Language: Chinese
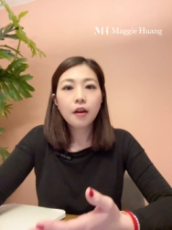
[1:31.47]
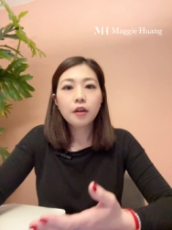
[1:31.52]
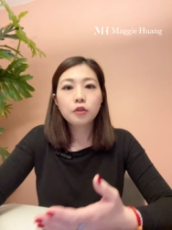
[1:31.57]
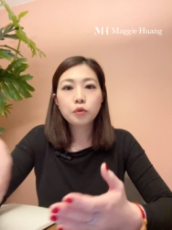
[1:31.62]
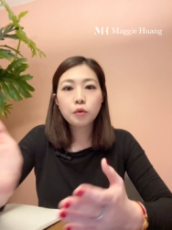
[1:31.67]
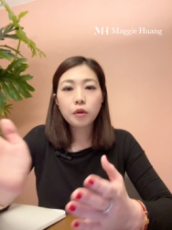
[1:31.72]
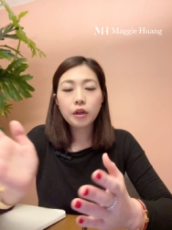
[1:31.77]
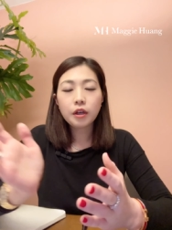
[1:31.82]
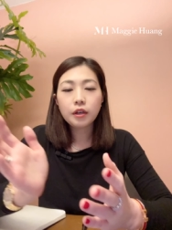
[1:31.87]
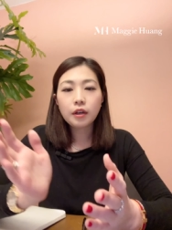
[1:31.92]

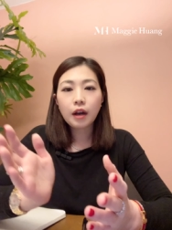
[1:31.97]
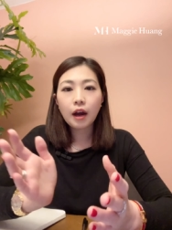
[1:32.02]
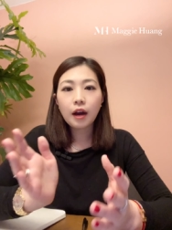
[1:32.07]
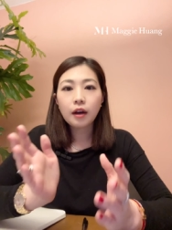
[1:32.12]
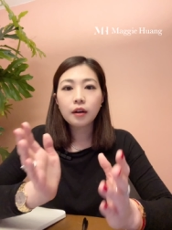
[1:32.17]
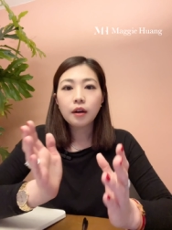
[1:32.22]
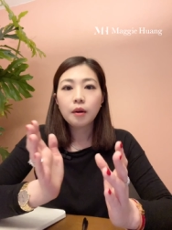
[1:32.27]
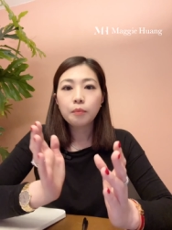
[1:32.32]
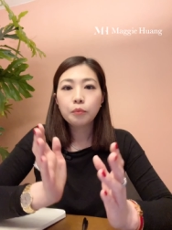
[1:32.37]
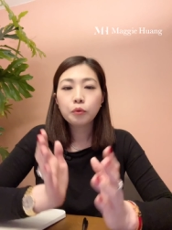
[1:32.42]
所以
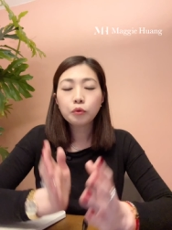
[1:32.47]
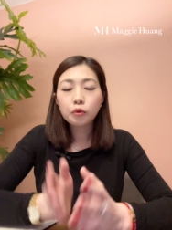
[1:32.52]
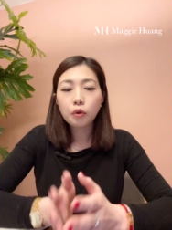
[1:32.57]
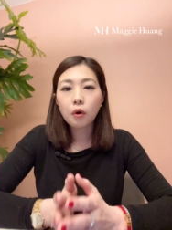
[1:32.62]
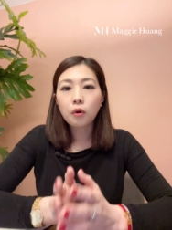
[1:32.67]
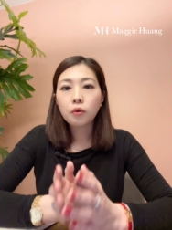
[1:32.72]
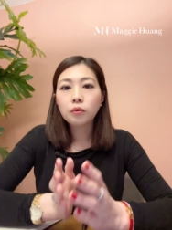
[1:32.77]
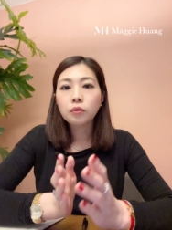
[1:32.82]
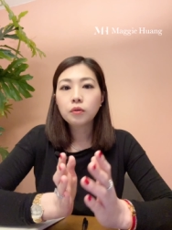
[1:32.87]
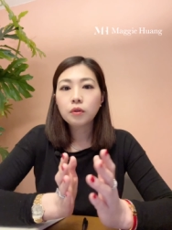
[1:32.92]
让不
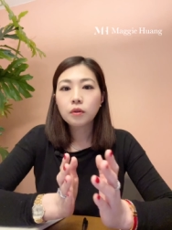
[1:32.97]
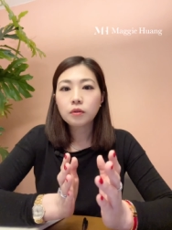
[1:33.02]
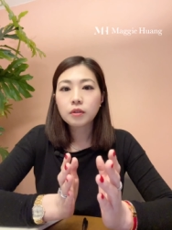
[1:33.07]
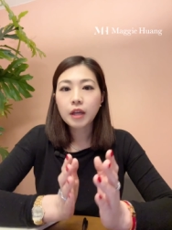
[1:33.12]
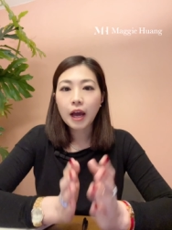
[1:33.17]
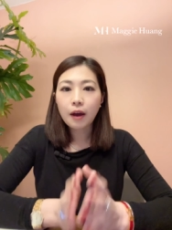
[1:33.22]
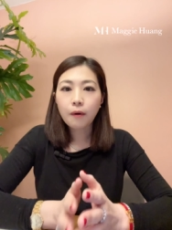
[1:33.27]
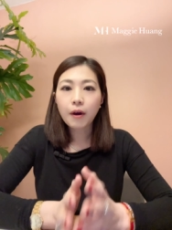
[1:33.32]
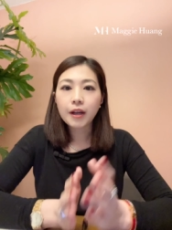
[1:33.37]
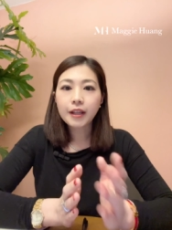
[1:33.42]
同
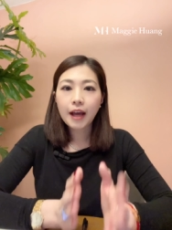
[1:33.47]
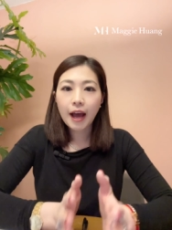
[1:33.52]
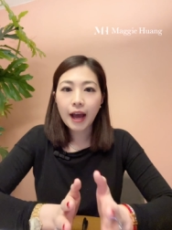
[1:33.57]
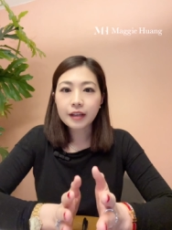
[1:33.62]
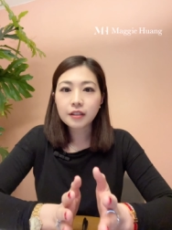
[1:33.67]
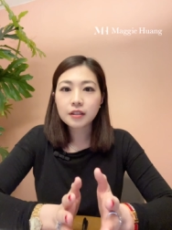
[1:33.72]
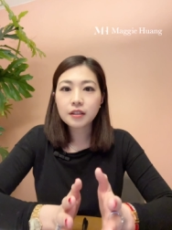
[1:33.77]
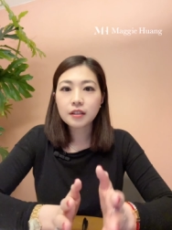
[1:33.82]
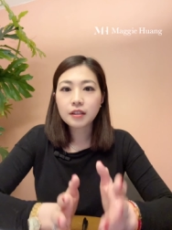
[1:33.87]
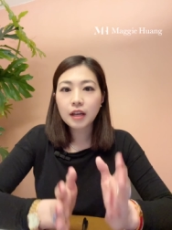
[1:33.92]
才华的
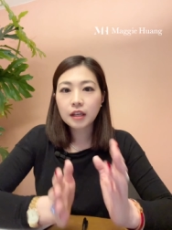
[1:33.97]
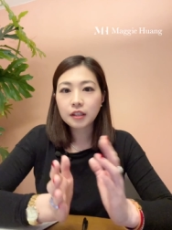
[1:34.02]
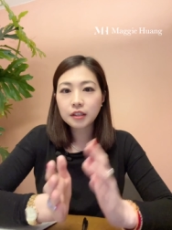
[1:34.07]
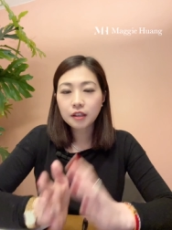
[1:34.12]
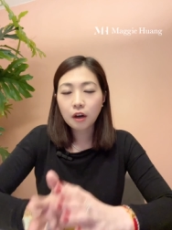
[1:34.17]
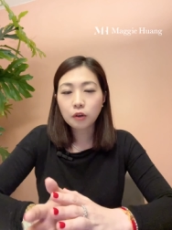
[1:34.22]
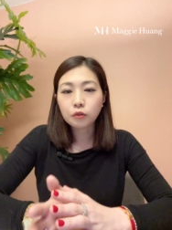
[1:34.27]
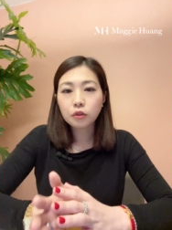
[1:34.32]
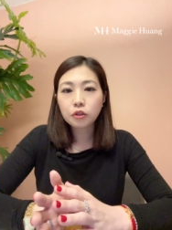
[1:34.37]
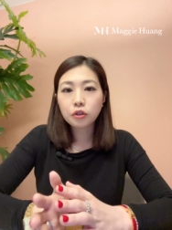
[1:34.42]
孩子在
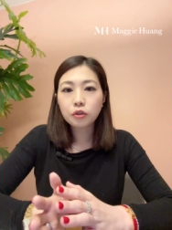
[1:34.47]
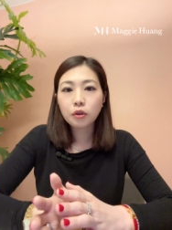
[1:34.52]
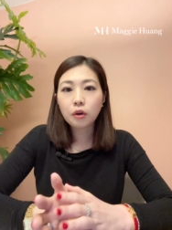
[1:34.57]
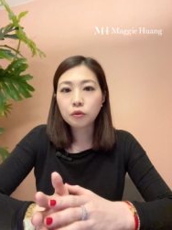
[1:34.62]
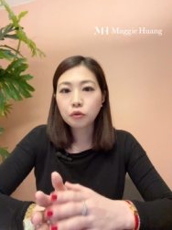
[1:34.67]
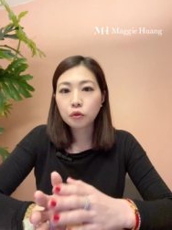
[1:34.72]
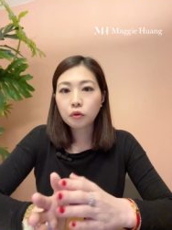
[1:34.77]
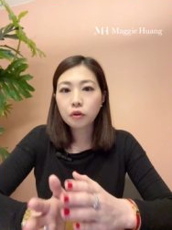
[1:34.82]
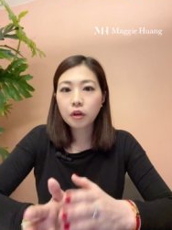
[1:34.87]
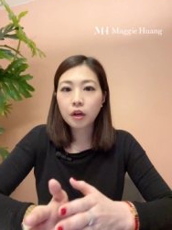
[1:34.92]
小的时
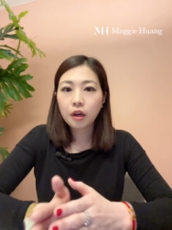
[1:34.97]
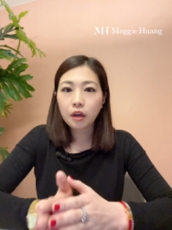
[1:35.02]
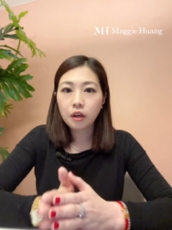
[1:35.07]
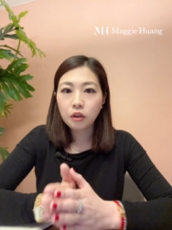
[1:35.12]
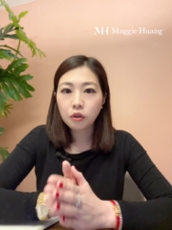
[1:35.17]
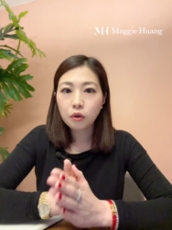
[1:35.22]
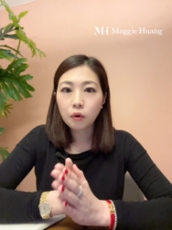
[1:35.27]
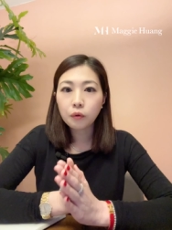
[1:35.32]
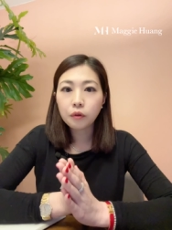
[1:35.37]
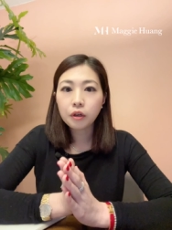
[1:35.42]
候就可
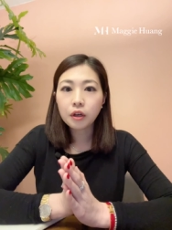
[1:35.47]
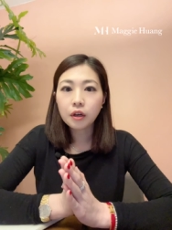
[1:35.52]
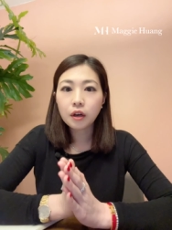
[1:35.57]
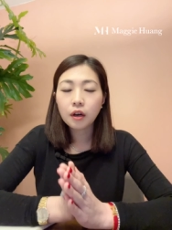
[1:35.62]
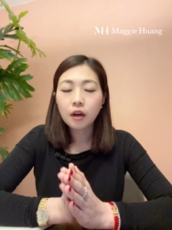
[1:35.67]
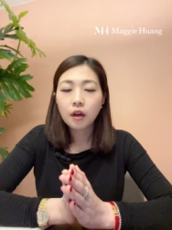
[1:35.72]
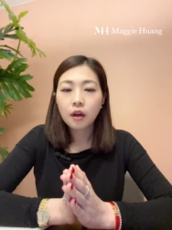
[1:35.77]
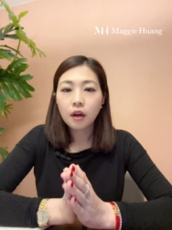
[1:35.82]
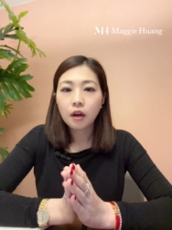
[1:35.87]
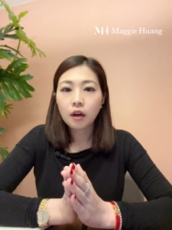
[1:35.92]
以有一
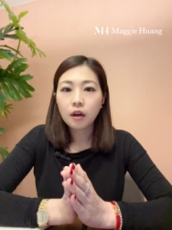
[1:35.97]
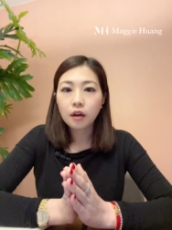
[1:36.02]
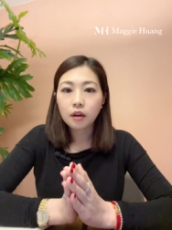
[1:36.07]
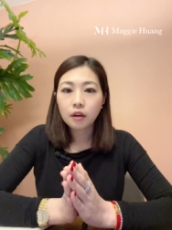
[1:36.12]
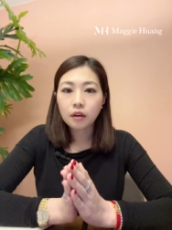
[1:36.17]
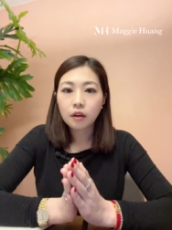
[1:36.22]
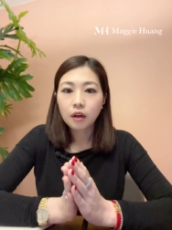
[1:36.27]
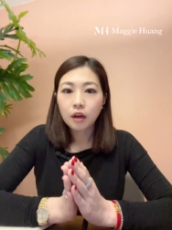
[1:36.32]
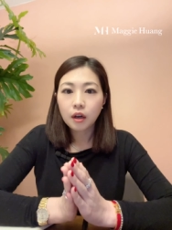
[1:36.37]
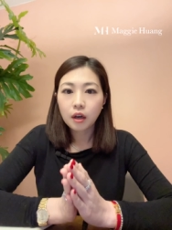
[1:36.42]
个
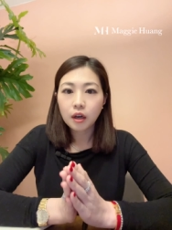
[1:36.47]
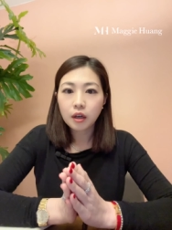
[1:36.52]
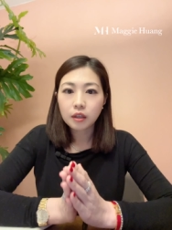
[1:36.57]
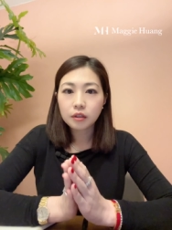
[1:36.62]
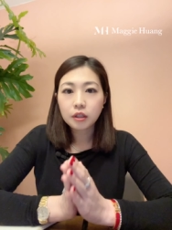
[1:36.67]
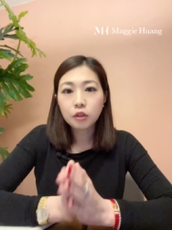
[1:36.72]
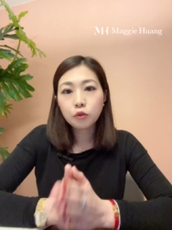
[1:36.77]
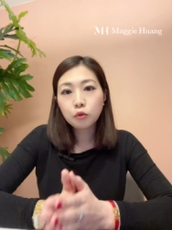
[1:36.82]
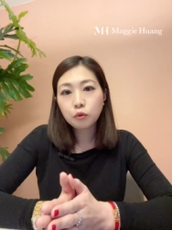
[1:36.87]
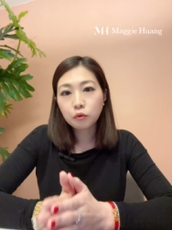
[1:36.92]
呃很
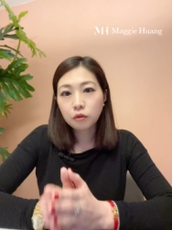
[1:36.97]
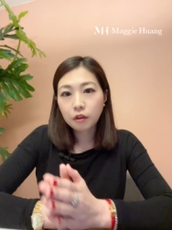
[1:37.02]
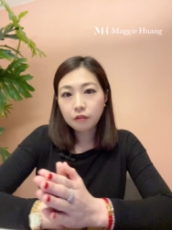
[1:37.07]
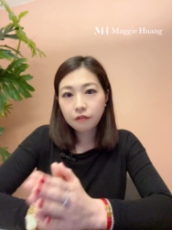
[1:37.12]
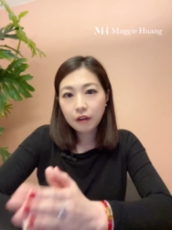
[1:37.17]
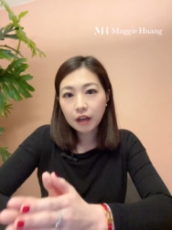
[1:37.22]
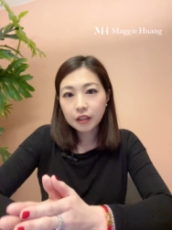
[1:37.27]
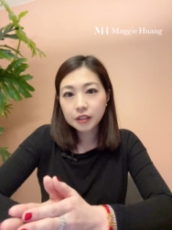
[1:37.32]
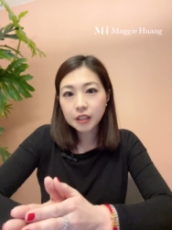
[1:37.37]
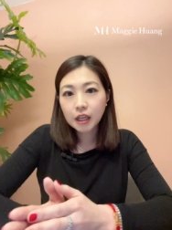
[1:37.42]
清楚的
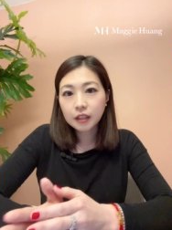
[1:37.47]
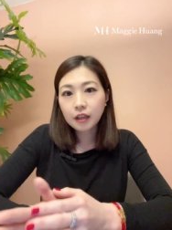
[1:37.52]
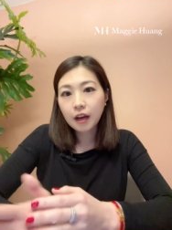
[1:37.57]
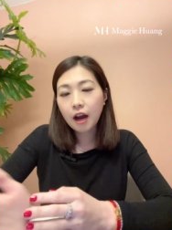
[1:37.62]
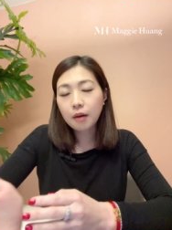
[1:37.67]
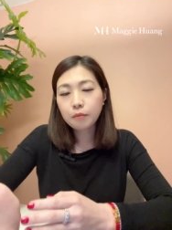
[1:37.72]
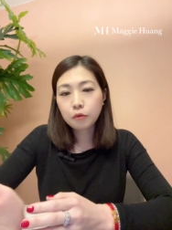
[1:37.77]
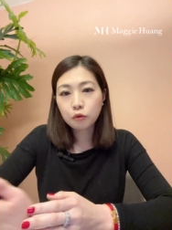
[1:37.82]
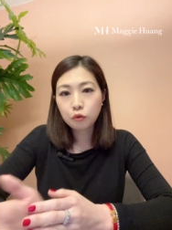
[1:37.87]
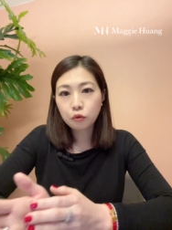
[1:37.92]
方向让
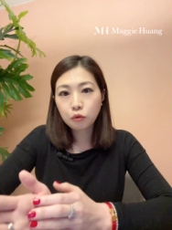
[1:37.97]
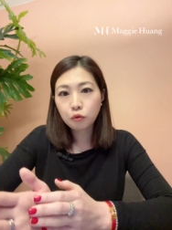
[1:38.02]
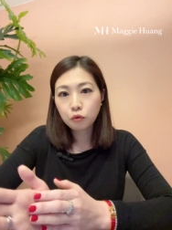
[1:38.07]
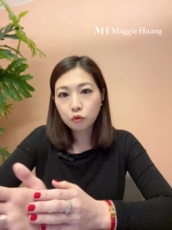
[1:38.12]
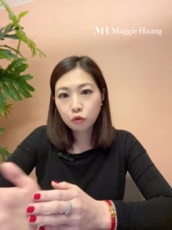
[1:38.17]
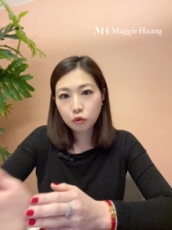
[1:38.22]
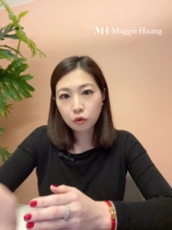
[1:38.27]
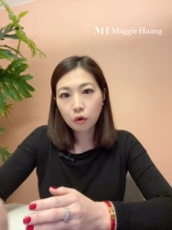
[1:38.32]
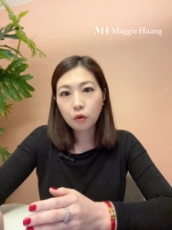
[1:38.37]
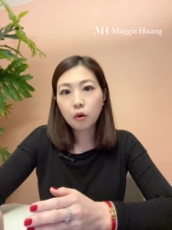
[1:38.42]
他们去
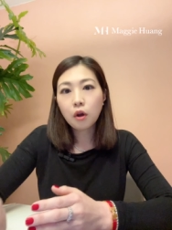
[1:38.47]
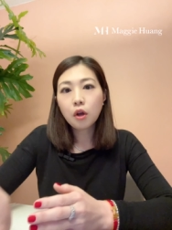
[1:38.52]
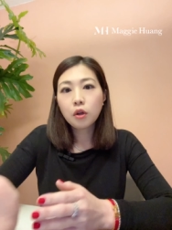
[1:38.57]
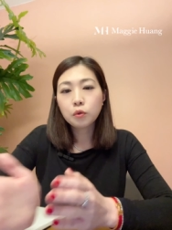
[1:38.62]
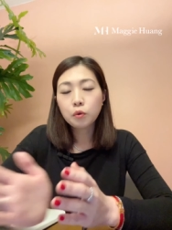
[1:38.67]
走。